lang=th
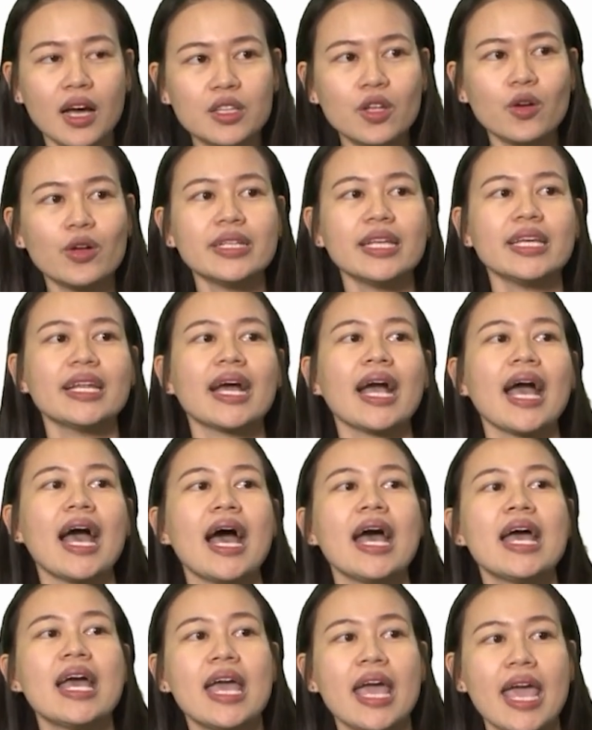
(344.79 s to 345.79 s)
โทษทีนะ
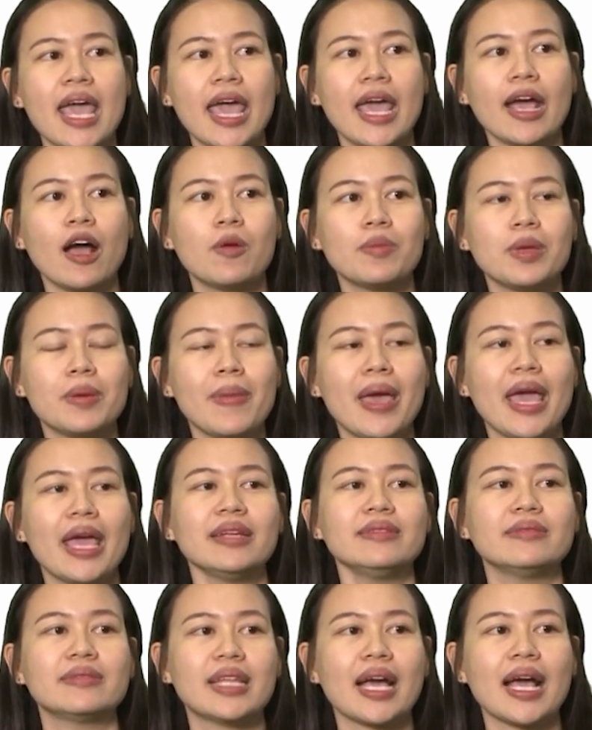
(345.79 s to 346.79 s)
คะ A
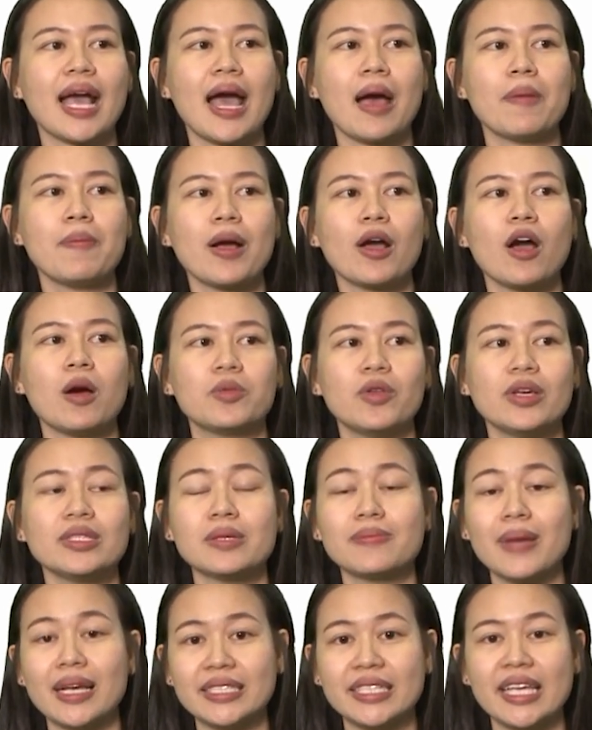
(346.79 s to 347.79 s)
complement นะคะ ประกอบด้วย
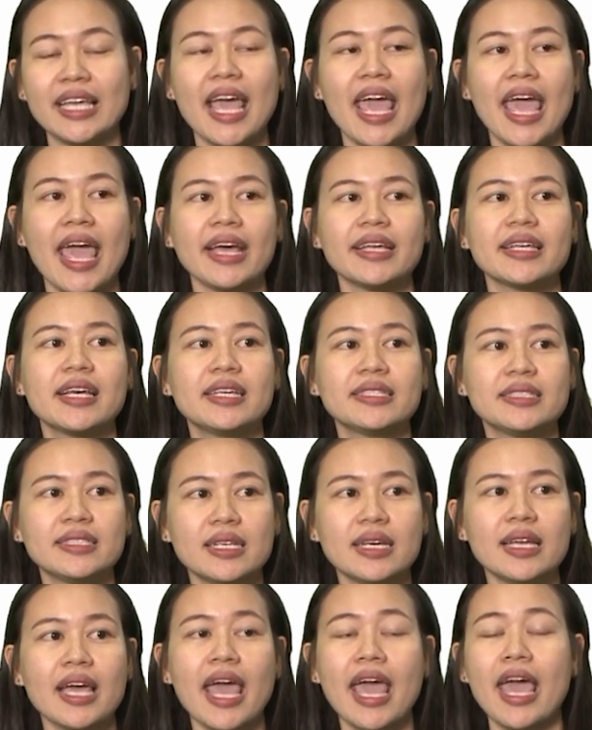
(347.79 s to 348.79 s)
สมาชิก X
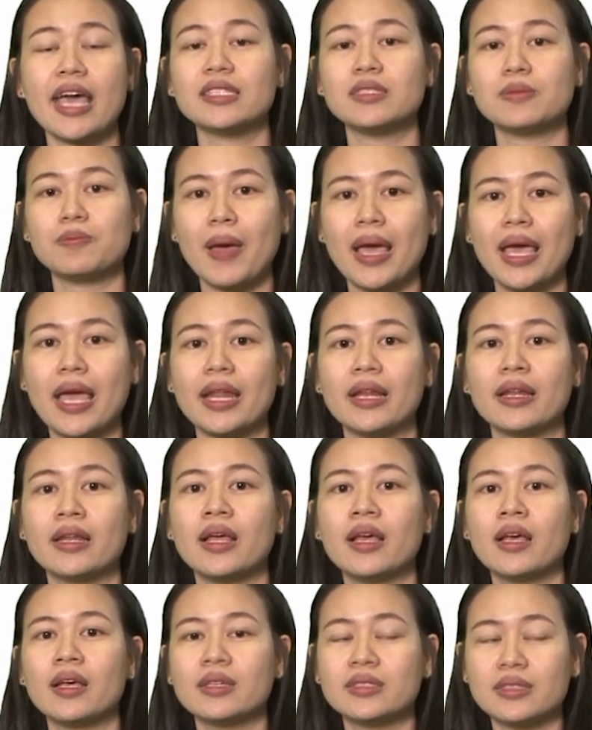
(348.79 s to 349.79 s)
ซึ่ง X เป็น
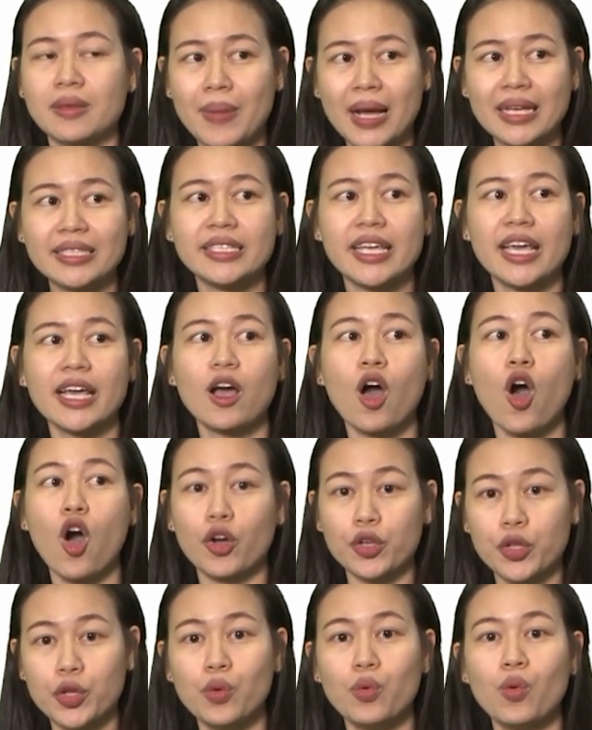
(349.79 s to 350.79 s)
สมาชิกขอ
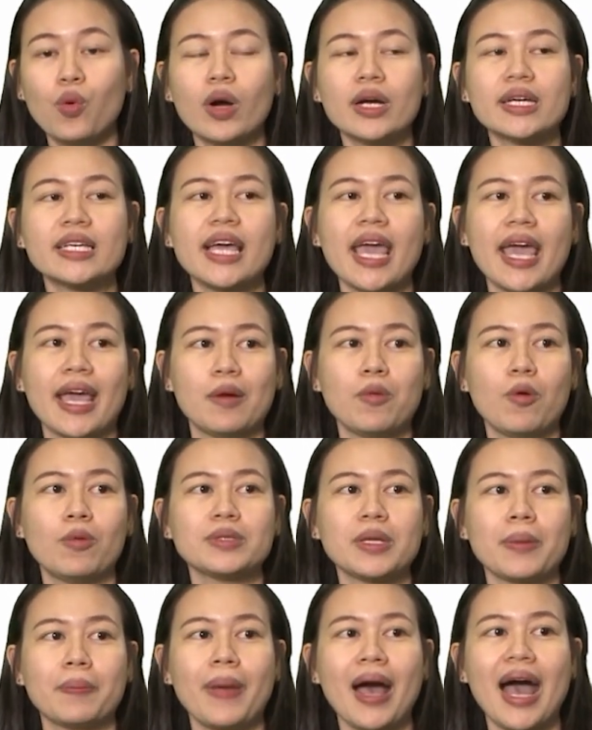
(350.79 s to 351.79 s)
ง U ก็คือเอกภพ
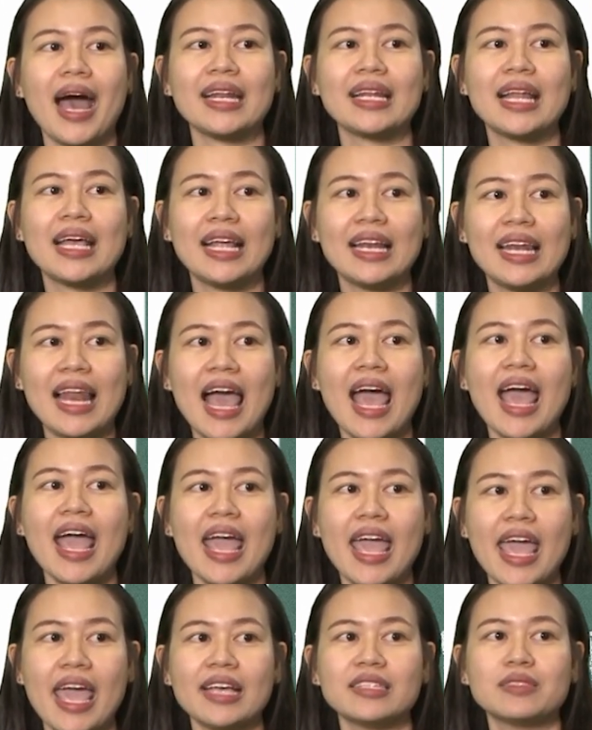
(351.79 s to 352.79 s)
สัมพัทธ์ และ
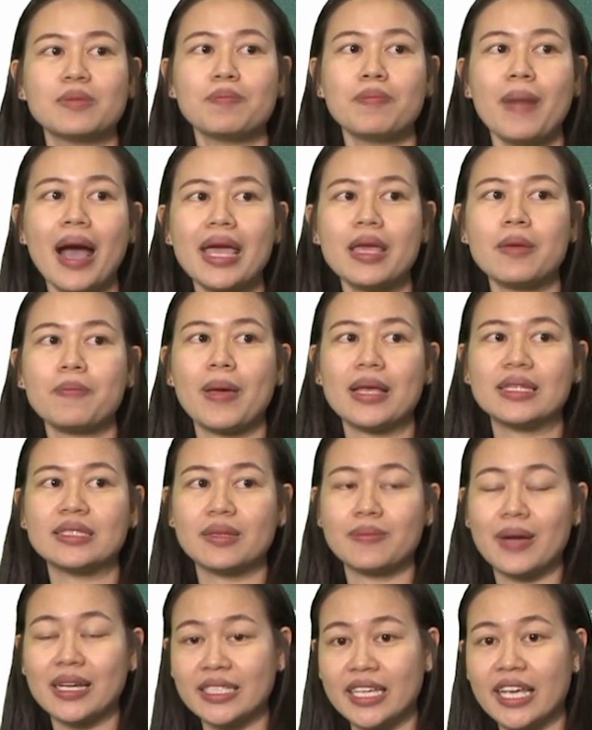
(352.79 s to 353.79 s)
X ไม่เป็น
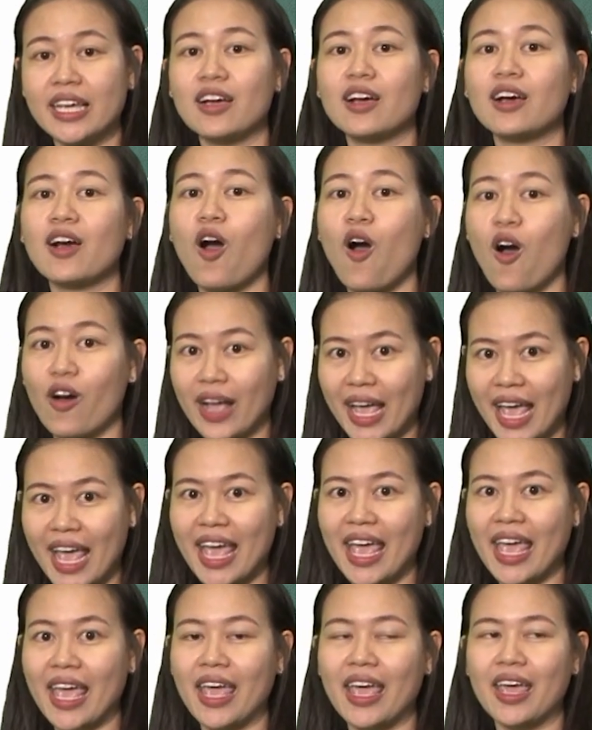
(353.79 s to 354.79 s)
สมาชิกของ A
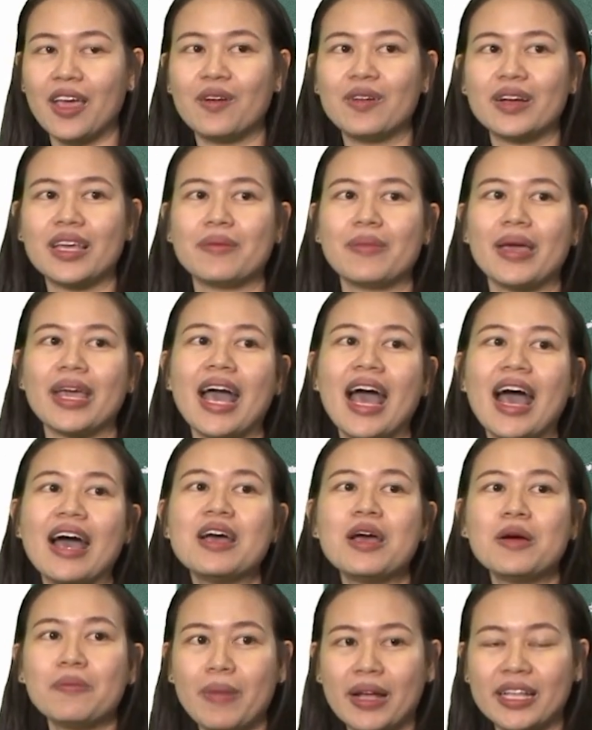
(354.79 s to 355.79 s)
โอเคไหมคะ
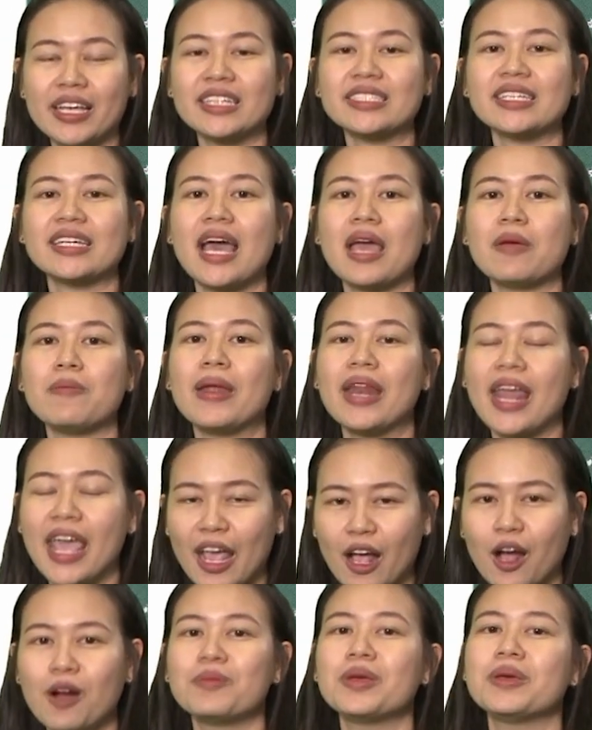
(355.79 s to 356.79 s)
มันก็จะได้เป็น A
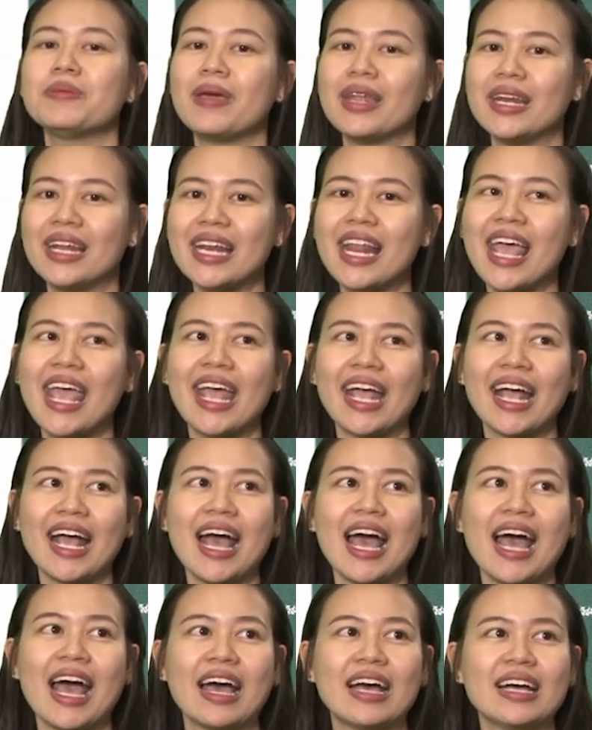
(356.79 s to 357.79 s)
complement นั่นเอง
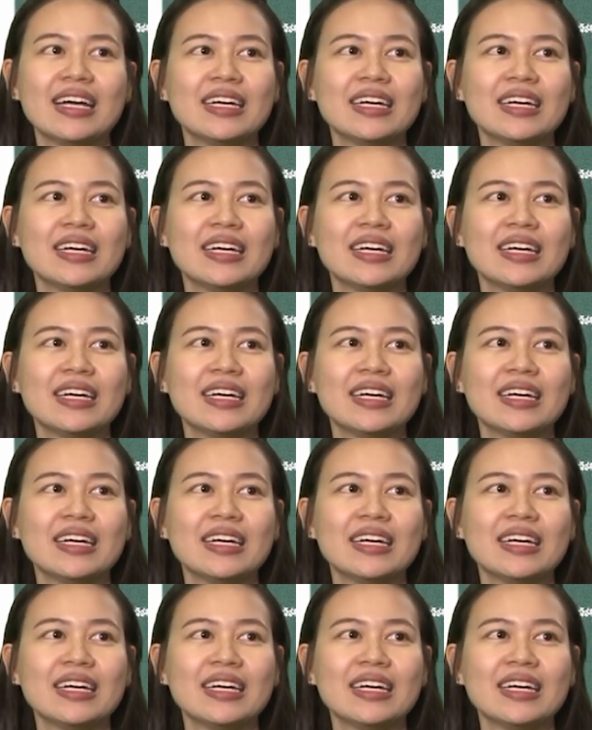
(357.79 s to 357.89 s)
ค่ะ